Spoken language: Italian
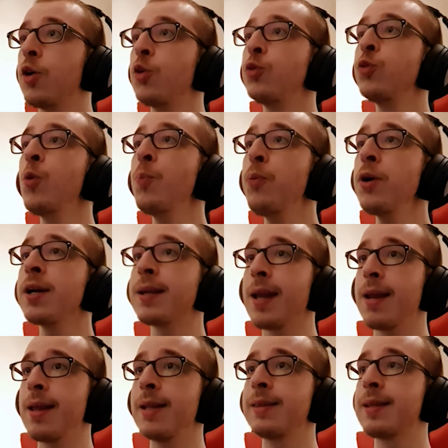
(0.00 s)
non puoi
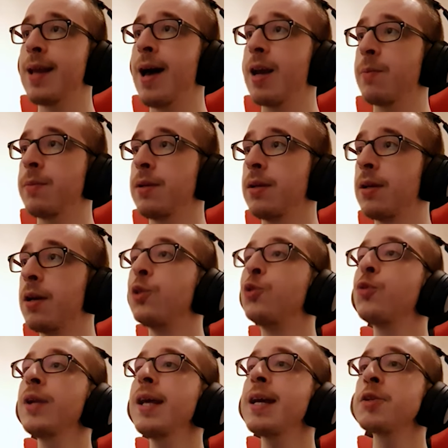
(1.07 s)
creare altre armi.
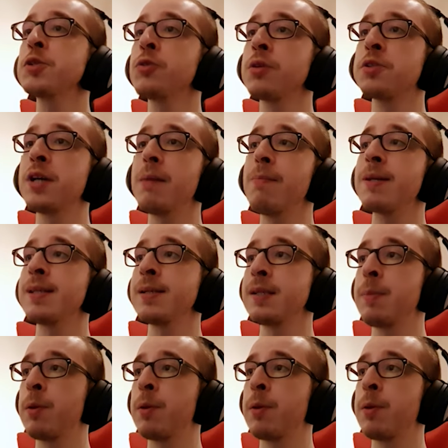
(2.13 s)
Non hai causato già abbastanza